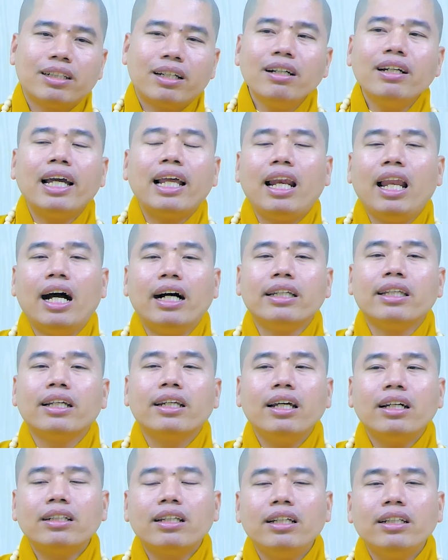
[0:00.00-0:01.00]
cứ nghe lời
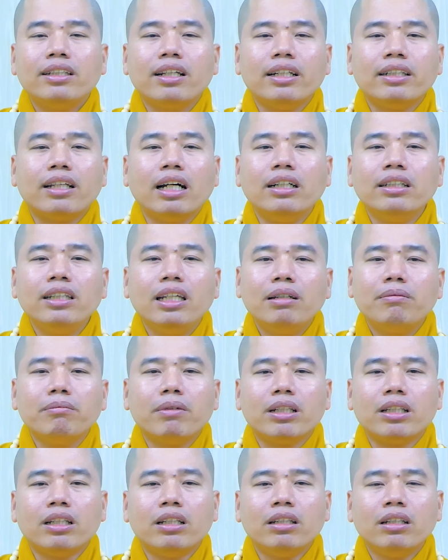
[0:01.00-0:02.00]
những đức đi thì tự
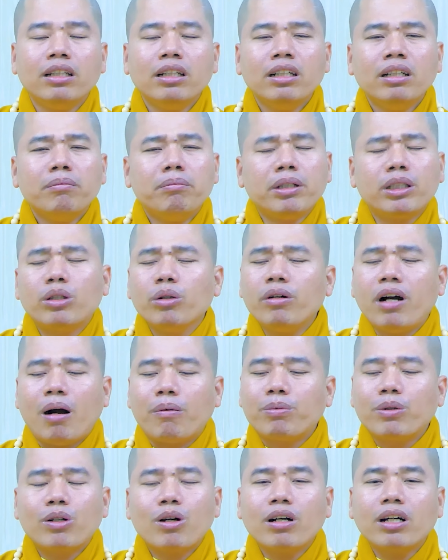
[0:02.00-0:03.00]
nhiên mình mình tu
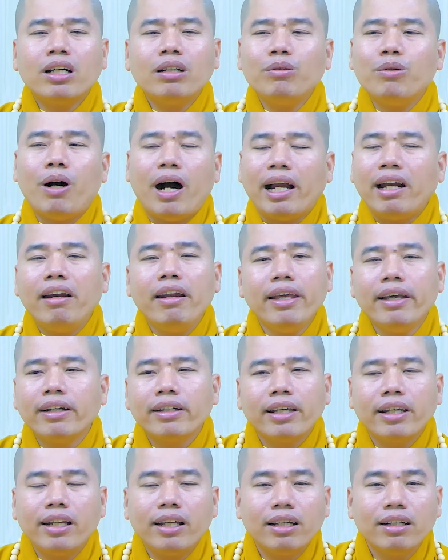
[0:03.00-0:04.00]
học nó có kết quả
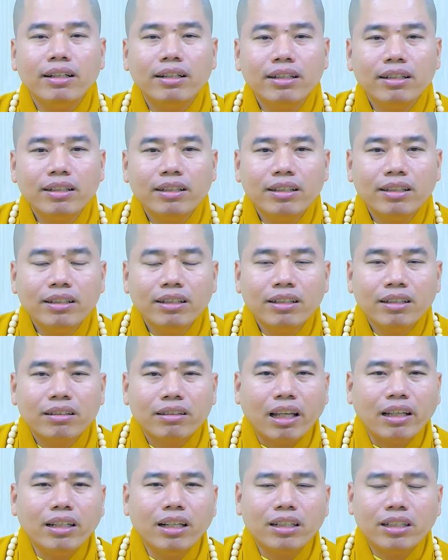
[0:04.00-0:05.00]
liền vậy đó
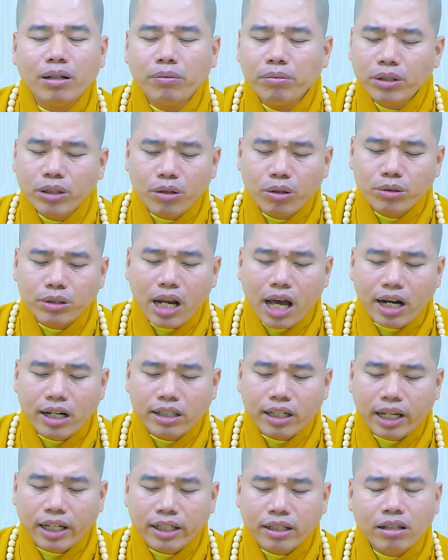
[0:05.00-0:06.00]
tại vì trong cái cuộc
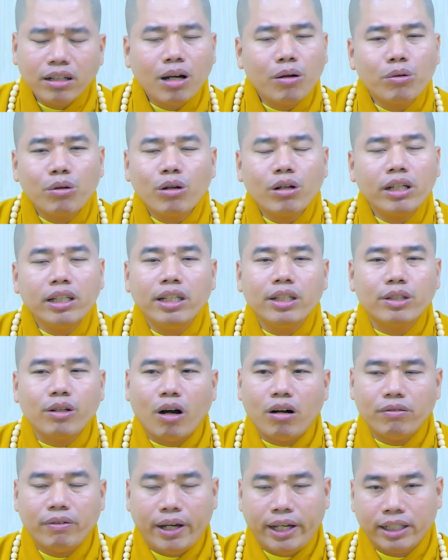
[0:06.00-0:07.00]
đời này nó đâu có cái gì
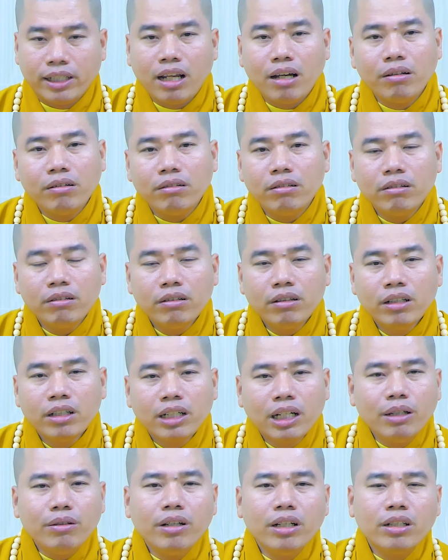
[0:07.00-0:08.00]
tròn vẹn đâu
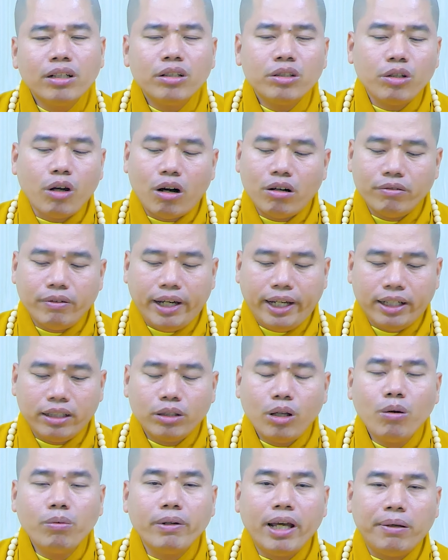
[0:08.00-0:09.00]
nếu như nó tròn
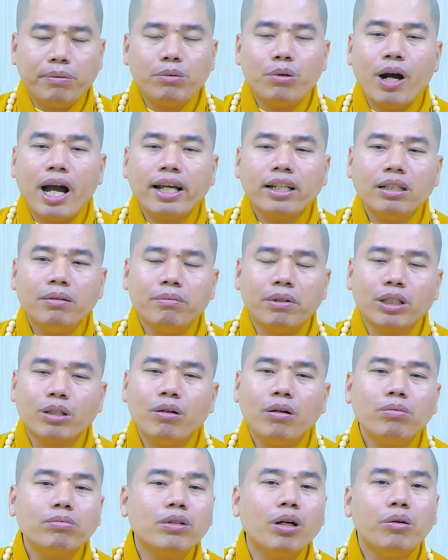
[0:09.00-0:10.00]
vẹn tốt đẹp quá thì mình
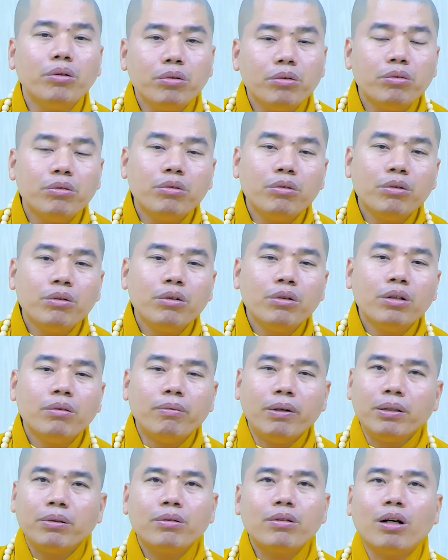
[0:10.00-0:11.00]
cũng không tu
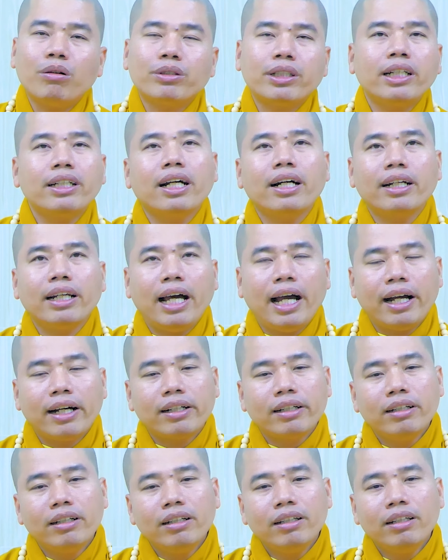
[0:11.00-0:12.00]
mình muốn cầu sanh cực lạc